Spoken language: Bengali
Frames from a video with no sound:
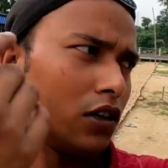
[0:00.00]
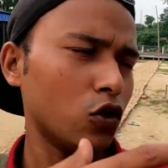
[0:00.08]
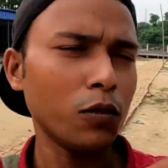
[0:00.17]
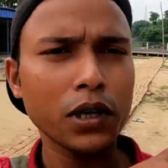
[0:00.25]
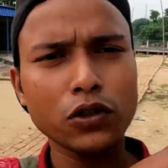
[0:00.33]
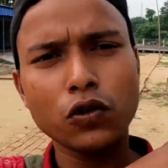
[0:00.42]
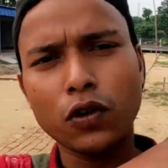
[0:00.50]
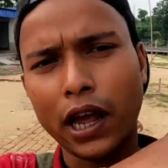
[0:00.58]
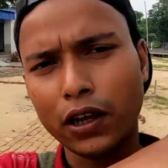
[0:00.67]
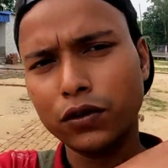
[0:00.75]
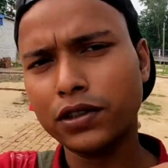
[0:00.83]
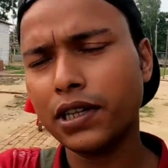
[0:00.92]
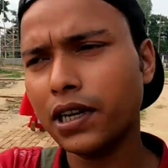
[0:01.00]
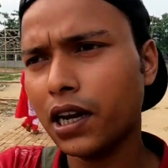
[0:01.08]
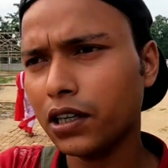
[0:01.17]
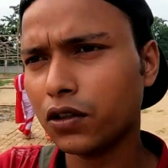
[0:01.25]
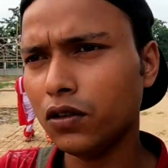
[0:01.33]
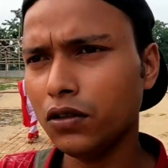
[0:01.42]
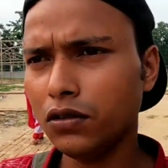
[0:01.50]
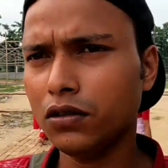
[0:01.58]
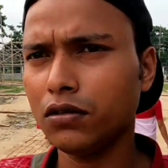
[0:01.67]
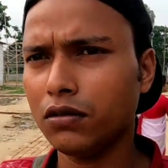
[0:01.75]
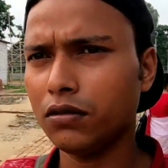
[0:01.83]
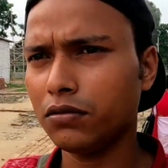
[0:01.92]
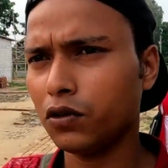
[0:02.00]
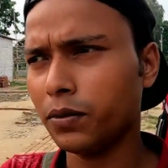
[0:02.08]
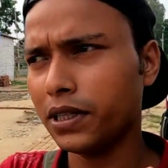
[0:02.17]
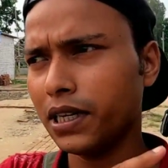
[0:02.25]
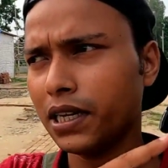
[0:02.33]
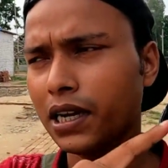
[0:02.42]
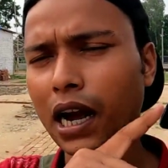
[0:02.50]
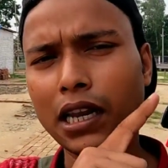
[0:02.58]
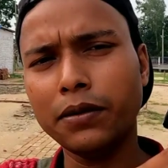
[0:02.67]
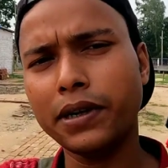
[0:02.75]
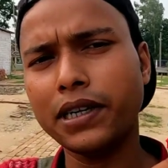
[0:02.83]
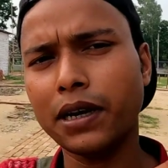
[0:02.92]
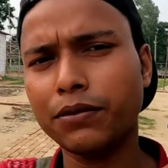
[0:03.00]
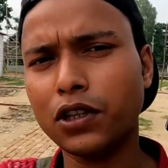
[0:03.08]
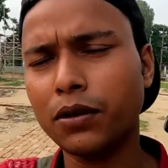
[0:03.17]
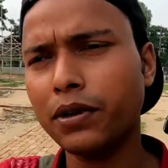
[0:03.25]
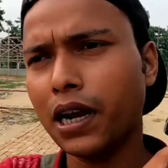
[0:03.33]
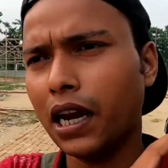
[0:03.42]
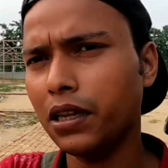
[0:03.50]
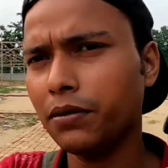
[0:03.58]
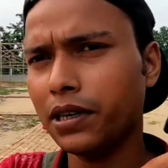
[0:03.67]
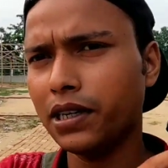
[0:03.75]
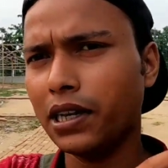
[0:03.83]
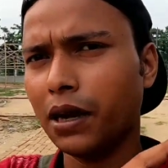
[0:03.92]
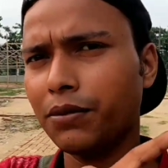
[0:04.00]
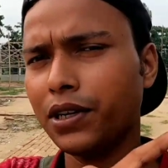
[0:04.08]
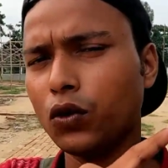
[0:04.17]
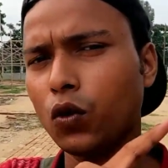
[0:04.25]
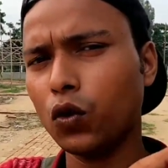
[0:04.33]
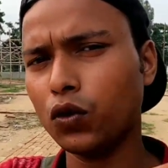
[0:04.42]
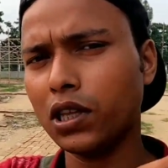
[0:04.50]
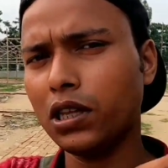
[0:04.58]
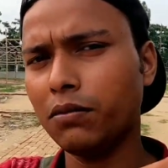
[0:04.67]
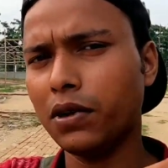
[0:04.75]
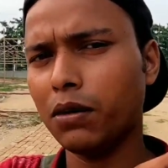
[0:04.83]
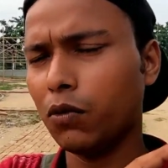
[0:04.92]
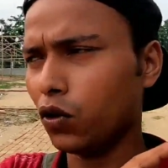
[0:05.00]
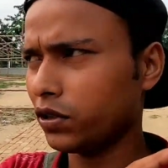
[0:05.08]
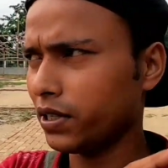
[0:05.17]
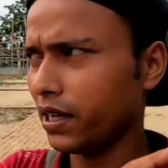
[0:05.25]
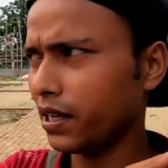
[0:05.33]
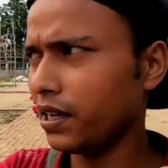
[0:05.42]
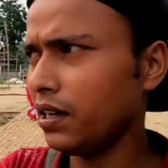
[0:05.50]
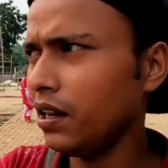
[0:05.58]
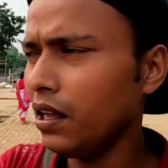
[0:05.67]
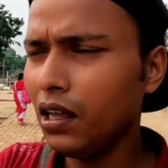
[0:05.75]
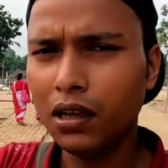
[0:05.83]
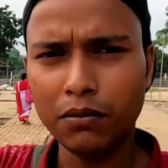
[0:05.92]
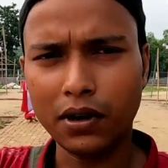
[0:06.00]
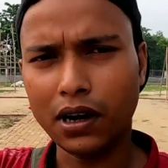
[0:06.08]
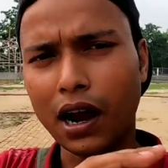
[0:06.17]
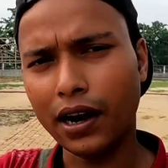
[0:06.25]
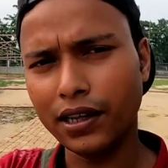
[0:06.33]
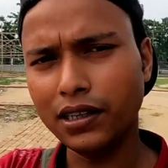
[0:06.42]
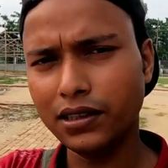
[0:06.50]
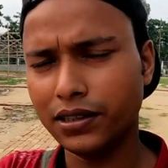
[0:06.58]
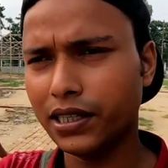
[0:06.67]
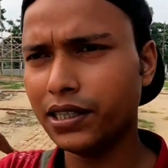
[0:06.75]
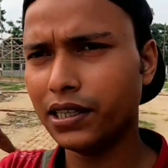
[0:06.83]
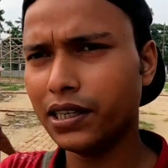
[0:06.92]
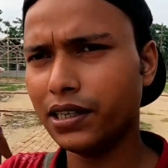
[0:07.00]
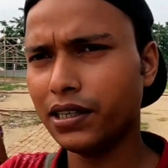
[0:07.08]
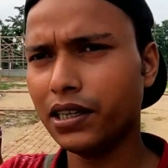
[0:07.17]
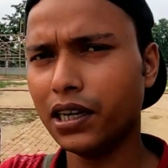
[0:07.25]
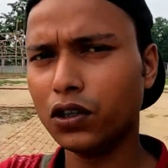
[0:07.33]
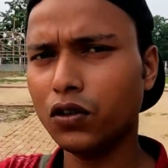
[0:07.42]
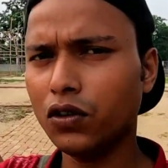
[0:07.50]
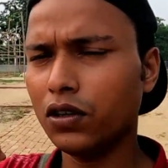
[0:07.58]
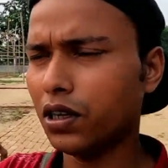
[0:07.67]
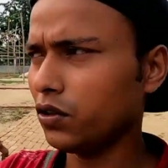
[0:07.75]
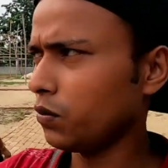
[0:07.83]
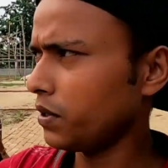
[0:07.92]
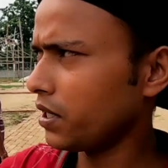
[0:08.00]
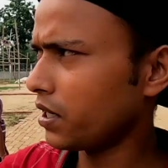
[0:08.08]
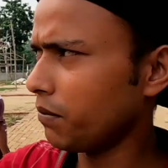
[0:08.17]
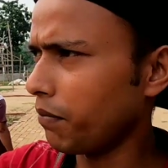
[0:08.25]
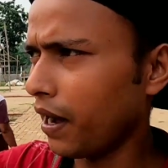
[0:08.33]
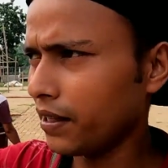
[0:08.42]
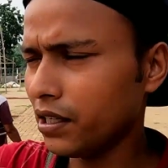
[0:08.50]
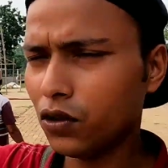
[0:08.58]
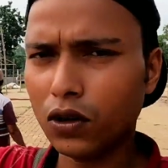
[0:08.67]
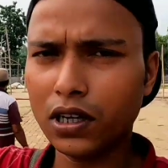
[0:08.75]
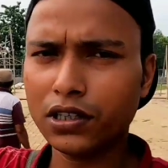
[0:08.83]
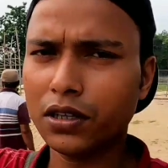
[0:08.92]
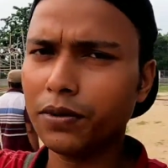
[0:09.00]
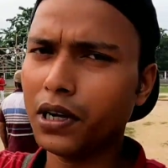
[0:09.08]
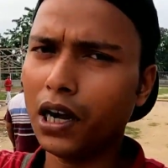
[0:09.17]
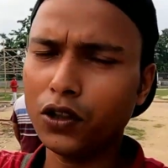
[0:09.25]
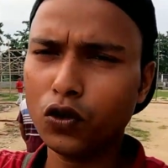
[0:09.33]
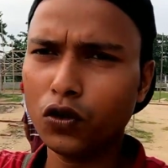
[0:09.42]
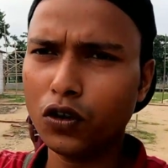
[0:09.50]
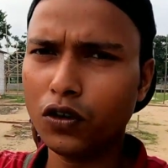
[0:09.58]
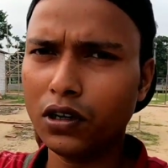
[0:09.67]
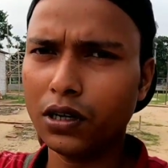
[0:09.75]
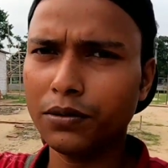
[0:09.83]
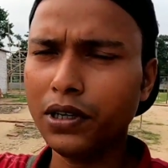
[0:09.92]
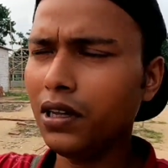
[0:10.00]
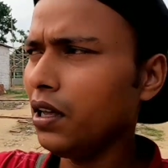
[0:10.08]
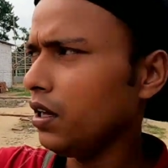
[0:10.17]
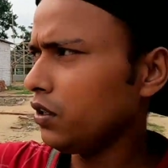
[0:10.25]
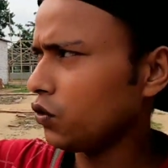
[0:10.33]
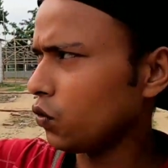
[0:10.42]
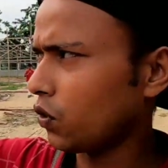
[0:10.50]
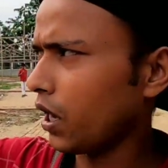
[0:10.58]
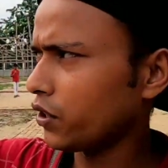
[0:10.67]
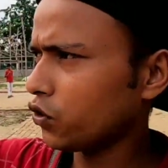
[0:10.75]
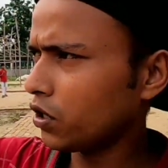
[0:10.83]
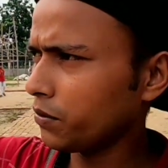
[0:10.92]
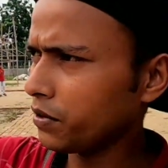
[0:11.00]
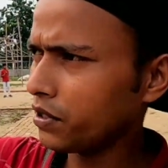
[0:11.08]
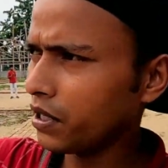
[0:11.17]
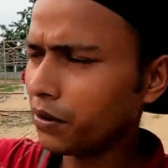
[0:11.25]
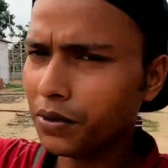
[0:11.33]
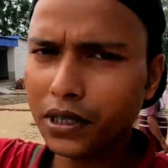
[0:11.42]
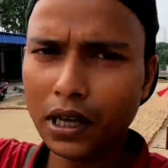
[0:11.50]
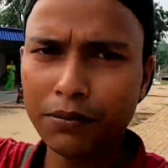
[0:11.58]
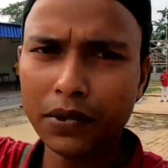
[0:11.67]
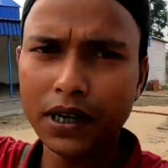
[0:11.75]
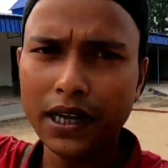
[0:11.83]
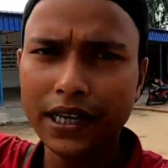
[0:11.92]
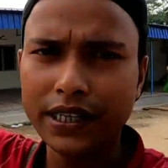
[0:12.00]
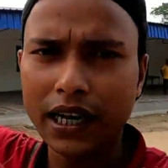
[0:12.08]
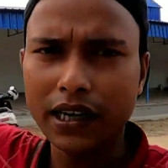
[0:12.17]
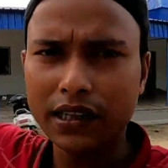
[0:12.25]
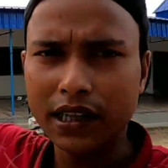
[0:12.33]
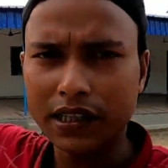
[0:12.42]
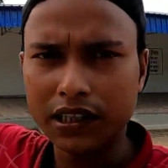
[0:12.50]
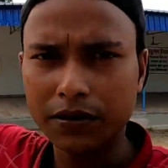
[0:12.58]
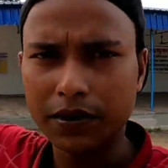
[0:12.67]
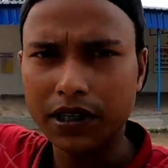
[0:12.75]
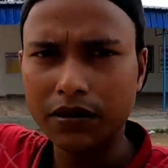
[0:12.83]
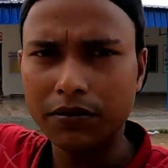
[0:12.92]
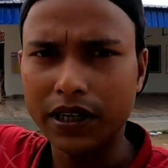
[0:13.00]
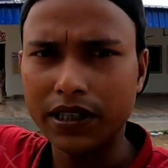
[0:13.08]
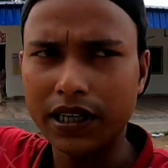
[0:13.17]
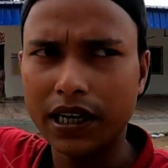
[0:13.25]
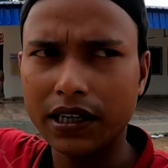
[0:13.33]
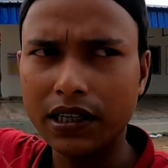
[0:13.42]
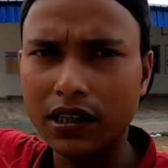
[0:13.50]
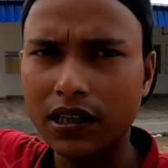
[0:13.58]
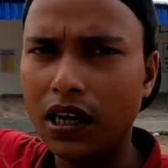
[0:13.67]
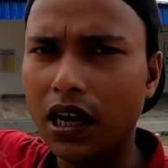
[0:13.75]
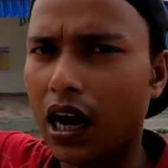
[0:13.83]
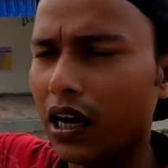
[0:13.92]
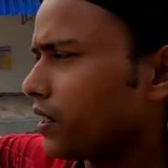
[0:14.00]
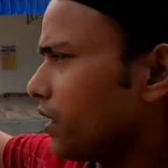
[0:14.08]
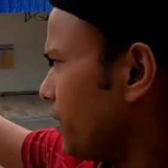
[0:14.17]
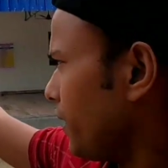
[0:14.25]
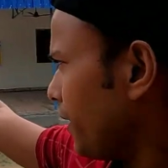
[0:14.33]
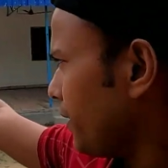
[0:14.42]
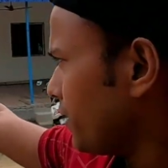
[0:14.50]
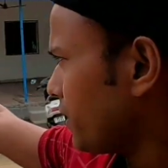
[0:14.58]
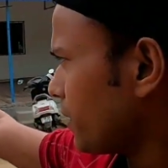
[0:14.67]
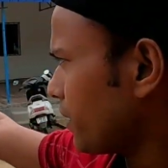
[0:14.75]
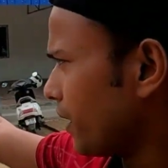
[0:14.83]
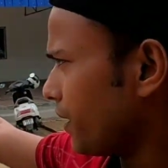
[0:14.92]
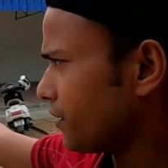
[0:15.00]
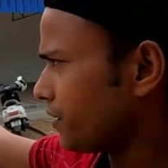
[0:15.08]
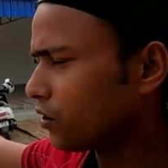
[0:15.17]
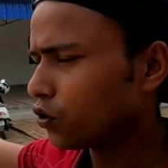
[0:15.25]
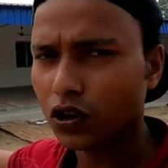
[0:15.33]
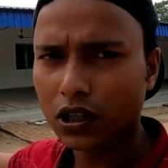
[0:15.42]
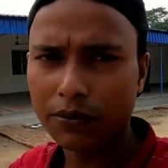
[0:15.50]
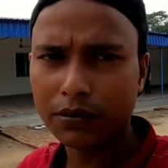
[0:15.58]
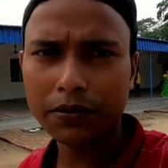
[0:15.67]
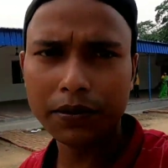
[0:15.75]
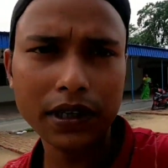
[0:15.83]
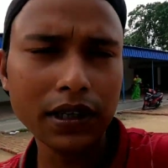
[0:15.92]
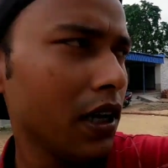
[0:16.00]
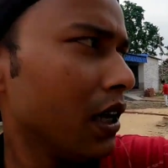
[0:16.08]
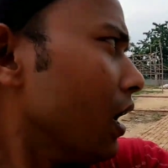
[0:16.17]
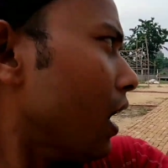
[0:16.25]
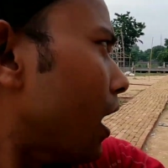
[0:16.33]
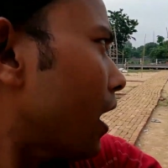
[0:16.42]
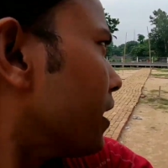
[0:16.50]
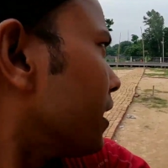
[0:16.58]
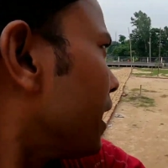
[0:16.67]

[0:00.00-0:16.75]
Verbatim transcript: তোমরা যদি রায়গঞ্জ থেকে আসো তো তোমাদেরকে কালীবাড়ি নামতে হবে কালীবাড়ির নামে টোটোতে বা মোটরসাইকেল বা গাড়ি যে যেটা নিয়ে আসো তোমাদেরকে বাঁধে চলে আসতে হবে কান্তনগর নামে তো কান্তনগর নামে আপনারা এই জায়গাটাতে আসতে পারেন বাঁধের এখানে আসলে এই দিকের গেট দিয়ে সোজা নামতে পারেন আর